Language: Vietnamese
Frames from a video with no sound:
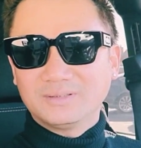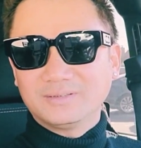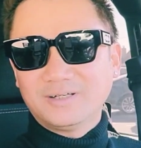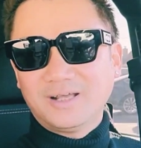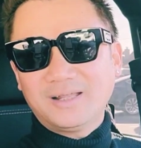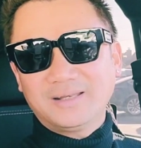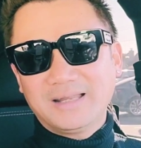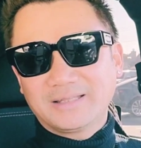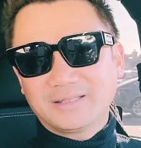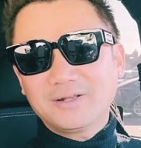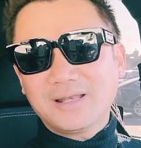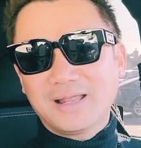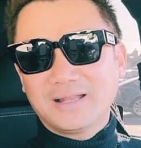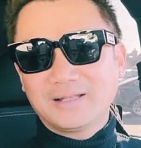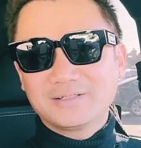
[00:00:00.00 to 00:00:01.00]
đó là tức
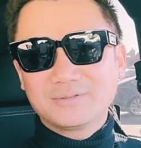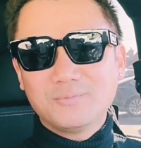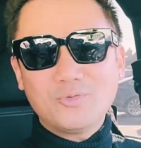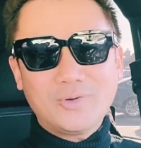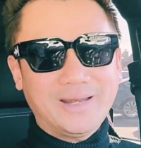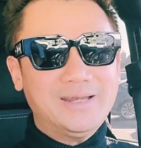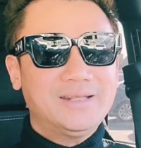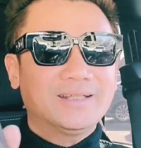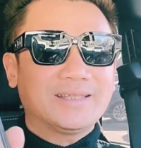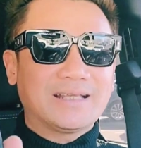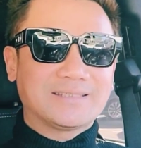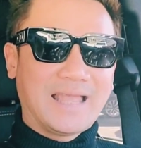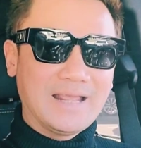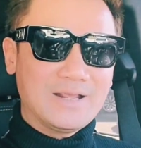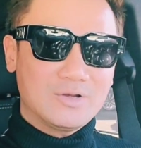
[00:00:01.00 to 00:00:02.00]
là muốn lấy những tài
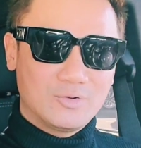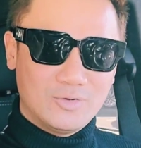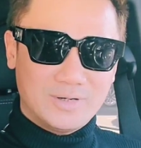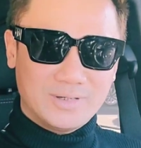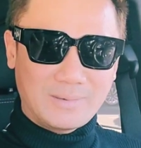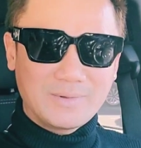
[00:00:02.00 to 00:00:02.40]
sản của